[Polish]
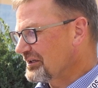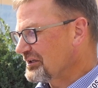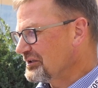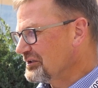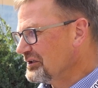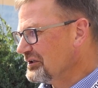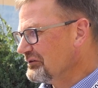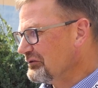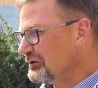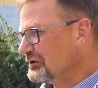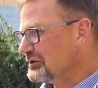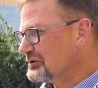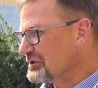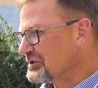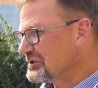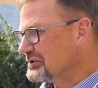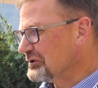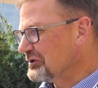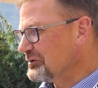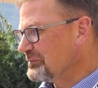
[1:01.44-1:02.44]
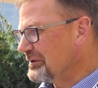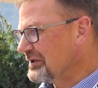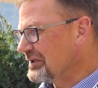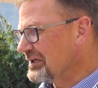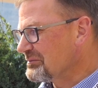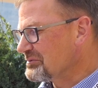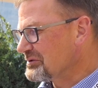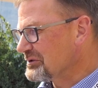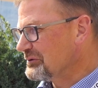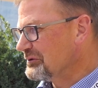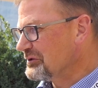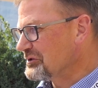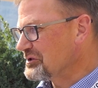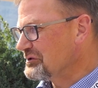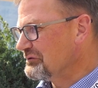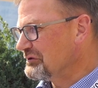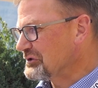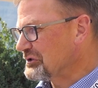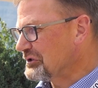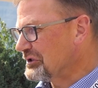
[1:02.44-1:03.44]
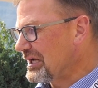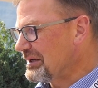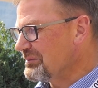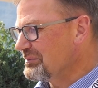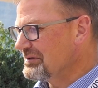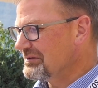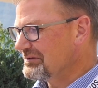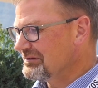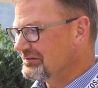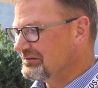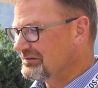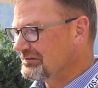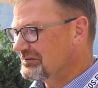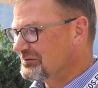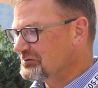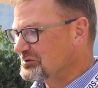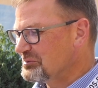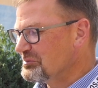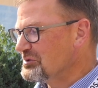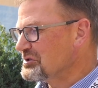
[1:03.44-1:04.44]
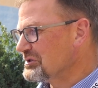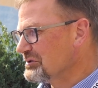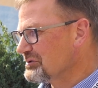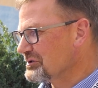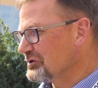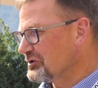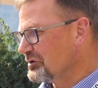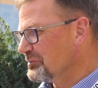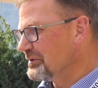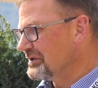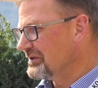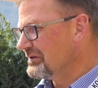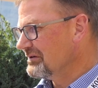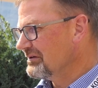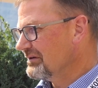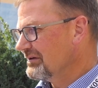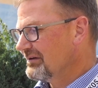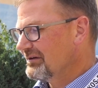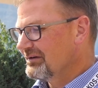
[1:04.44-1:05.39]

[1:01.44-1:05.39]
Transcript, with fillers: Takie telefony często odbieram, w szczególności wieczorami. Ludzie myślą, że to my.